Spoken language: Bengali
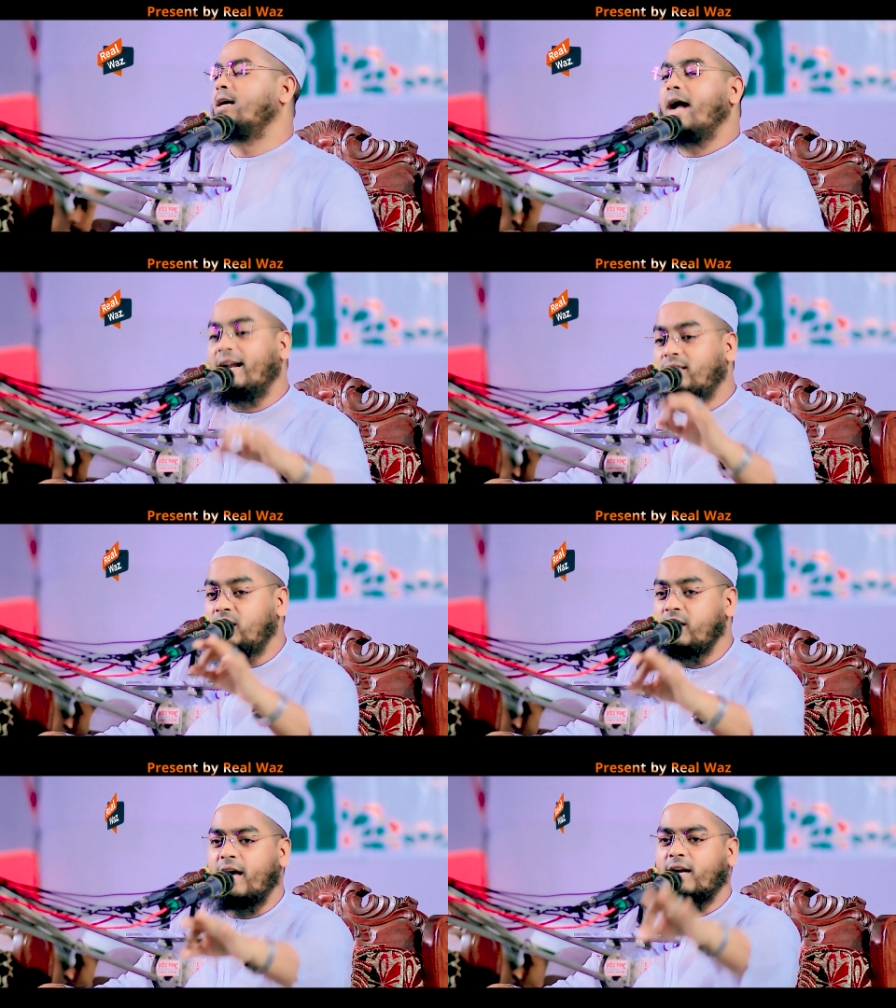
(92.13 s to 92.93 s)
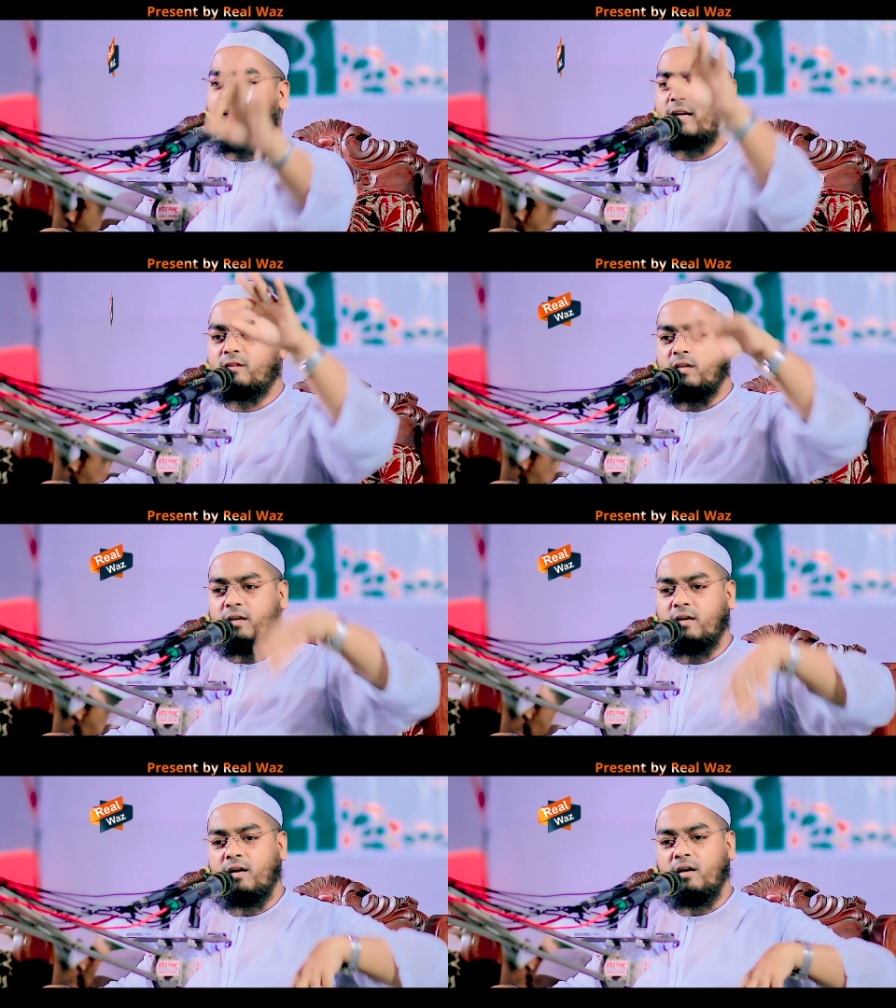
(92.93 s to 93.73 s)
ঘাটতি আর ঘাটতি
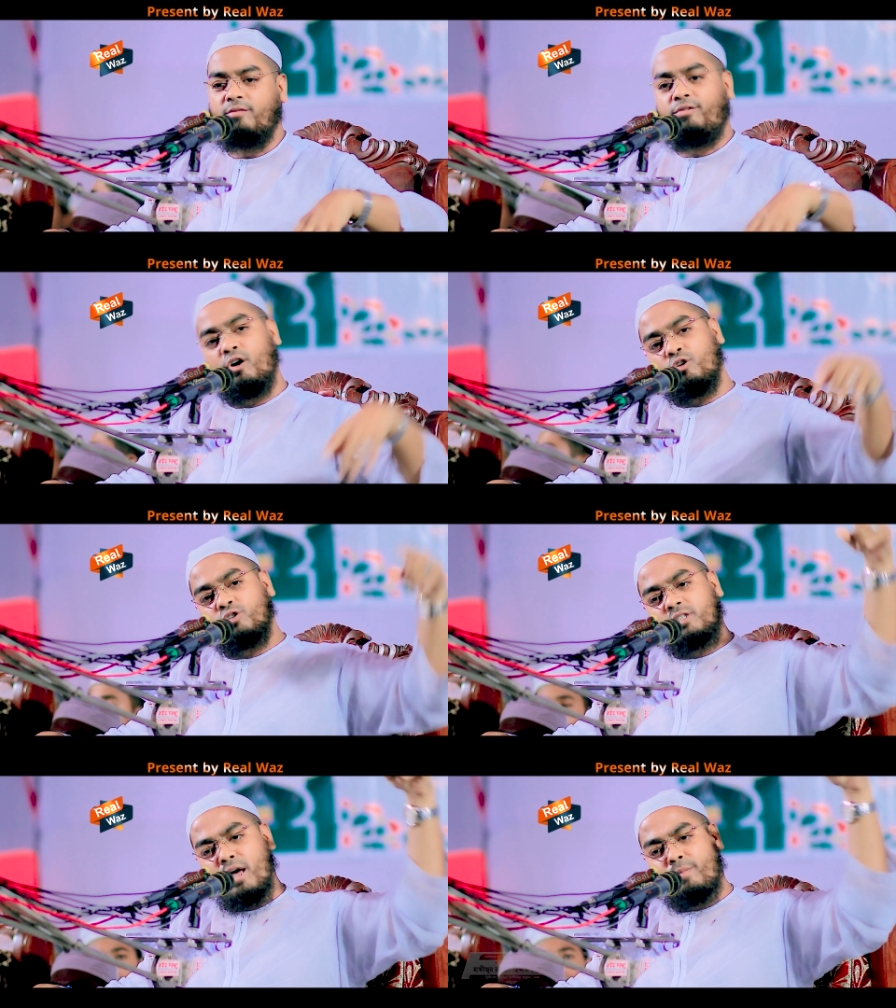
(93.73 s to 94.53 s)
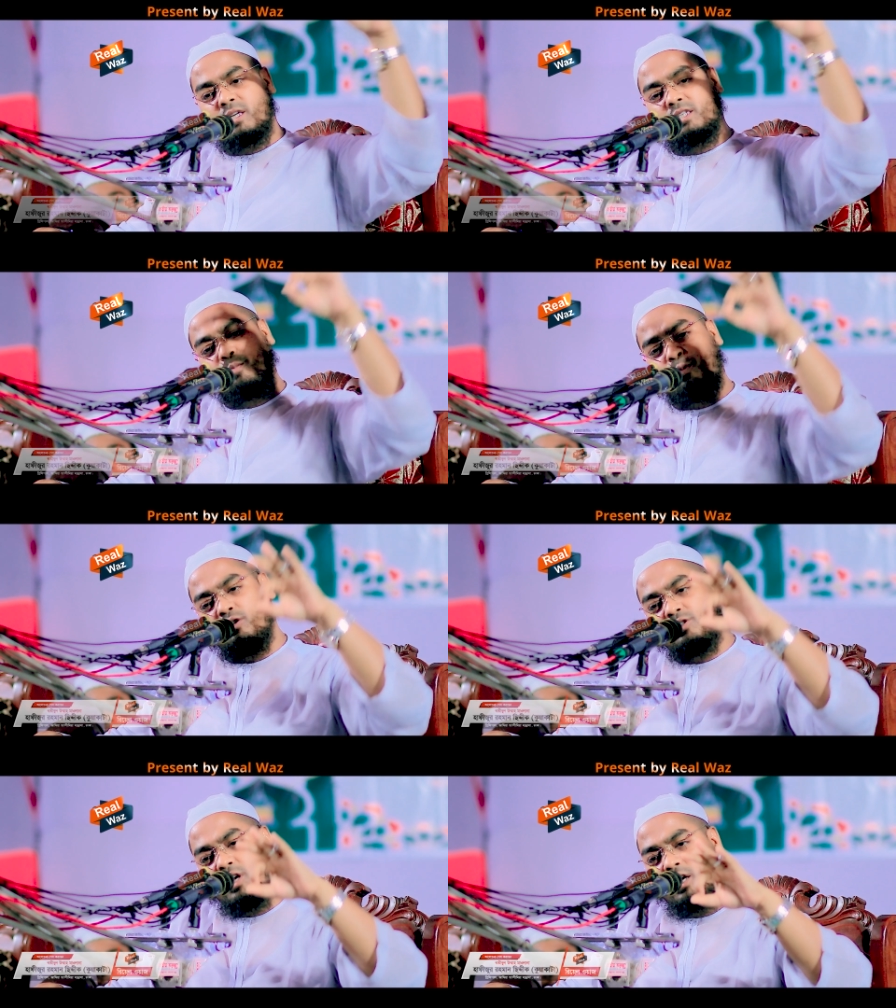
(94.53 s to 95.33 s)
ফরজ নামাজটা
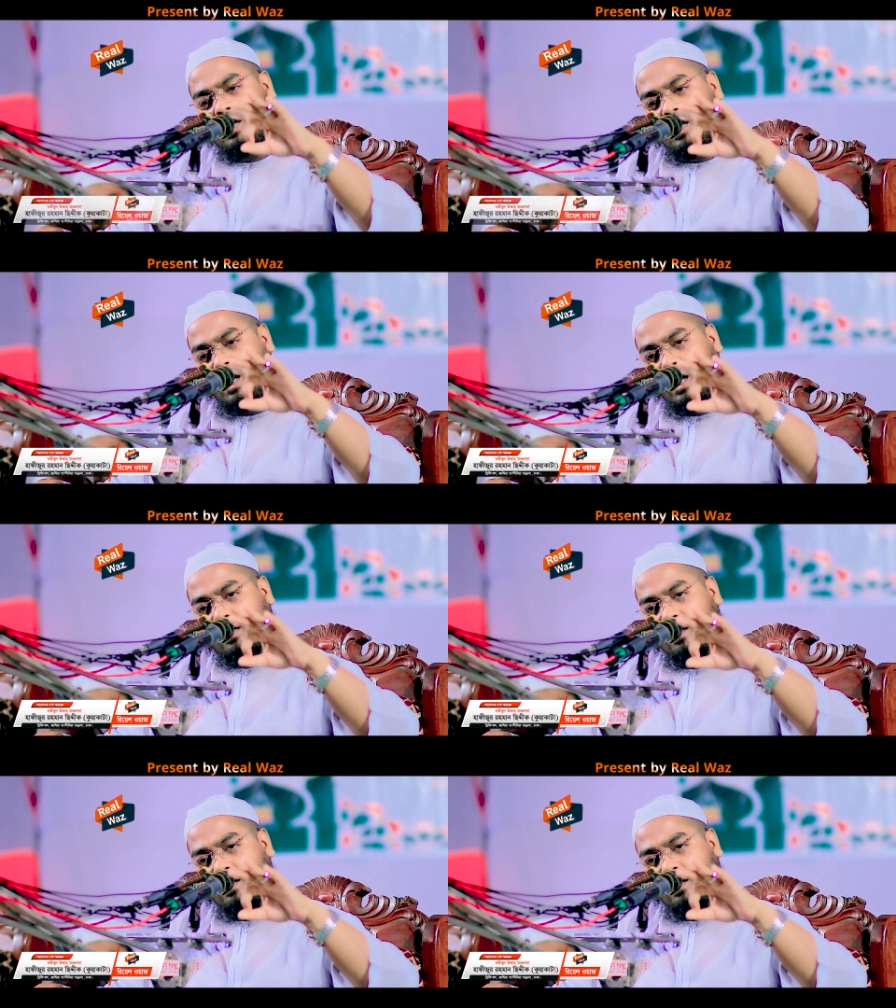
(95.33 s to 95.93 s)
পড়ছে ঠিক